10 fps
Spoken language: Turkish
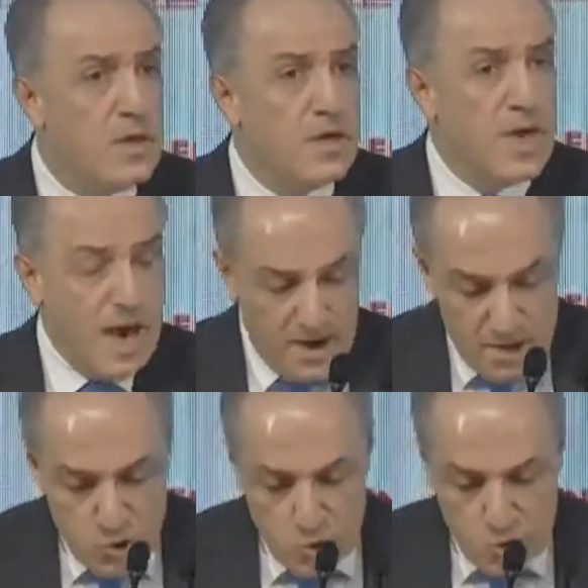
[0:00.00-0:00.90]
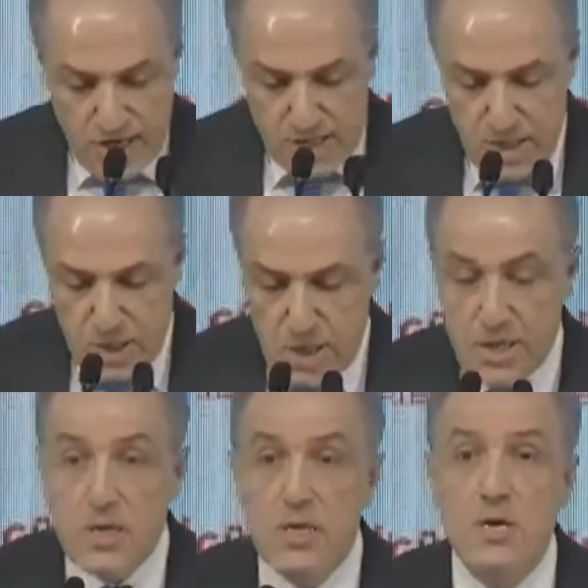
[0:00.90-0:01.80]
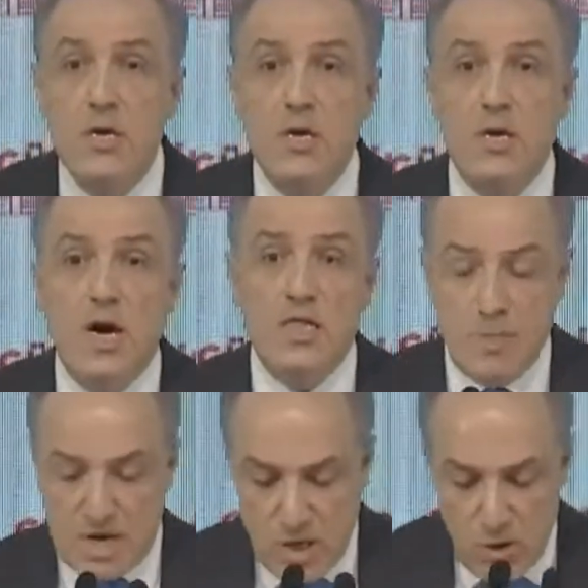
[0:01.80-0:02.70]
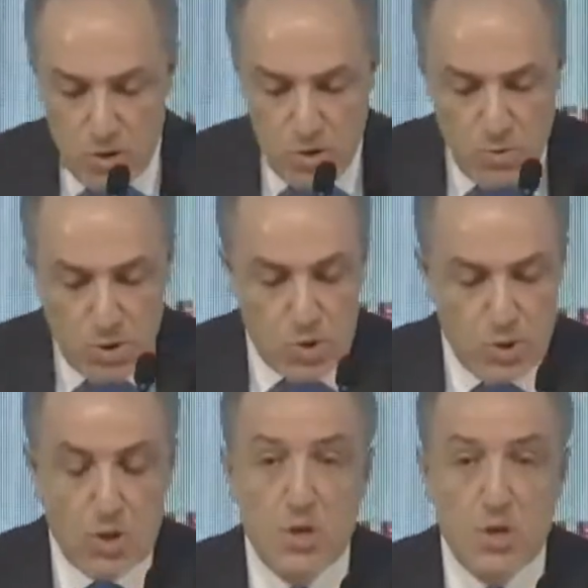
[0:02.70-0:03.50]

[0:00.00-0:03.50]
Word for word: Yarının Türkiye'si için atmakta olduğumuz